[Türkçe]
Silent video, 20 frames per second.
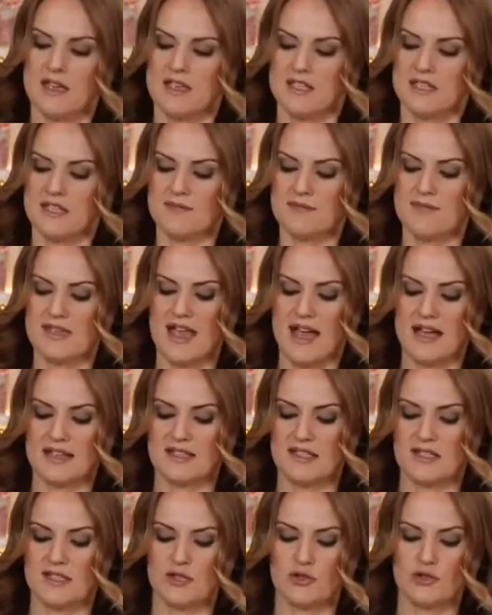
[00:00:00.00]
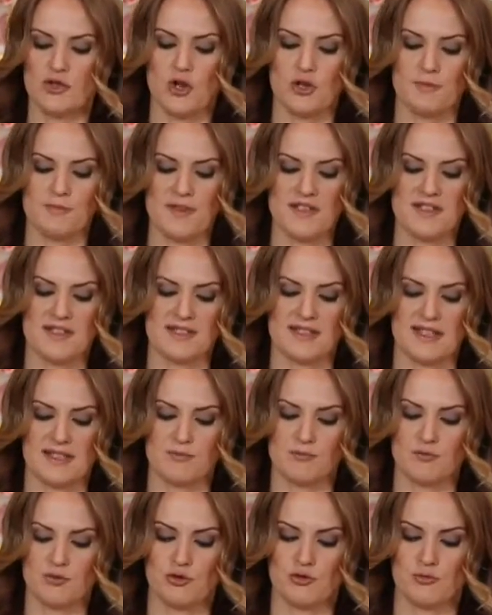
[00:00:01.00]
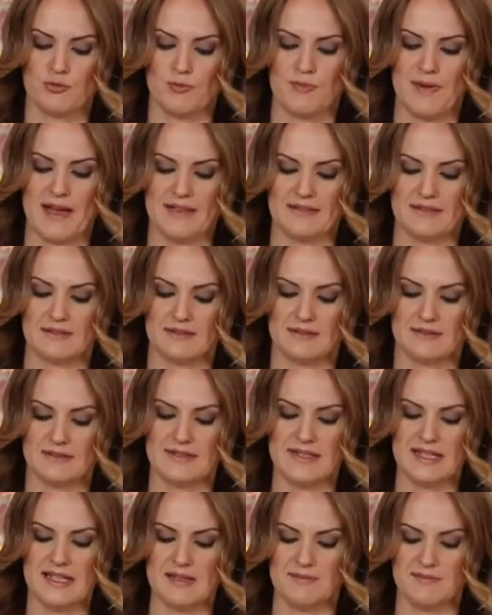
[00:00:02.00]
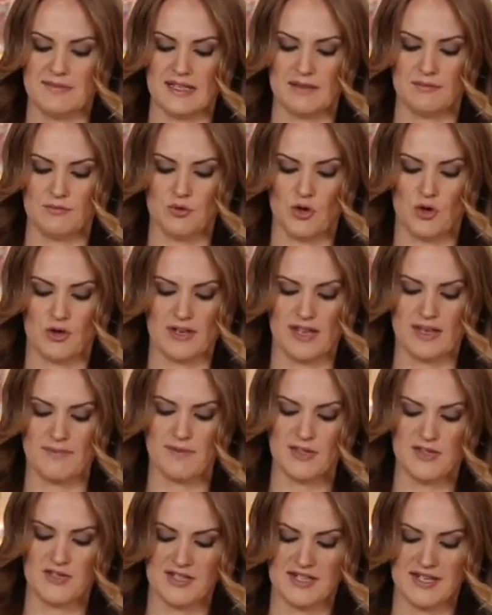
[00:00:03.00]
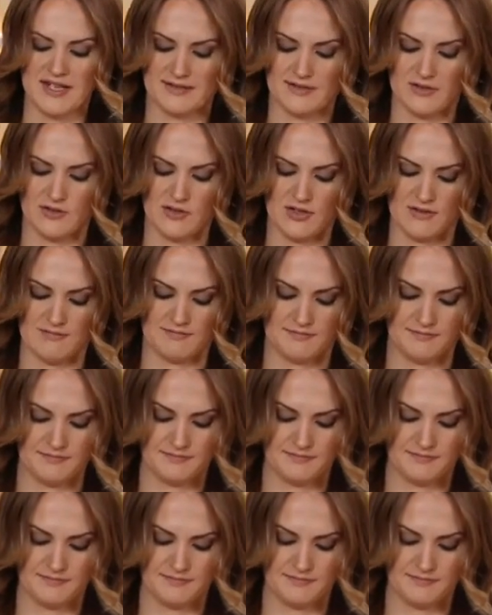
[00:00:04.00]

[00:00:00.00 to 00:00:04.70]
Şimdi yaklaşık 4-5 adet muzumu ben dilim dilim doğrayıp içine atacağım.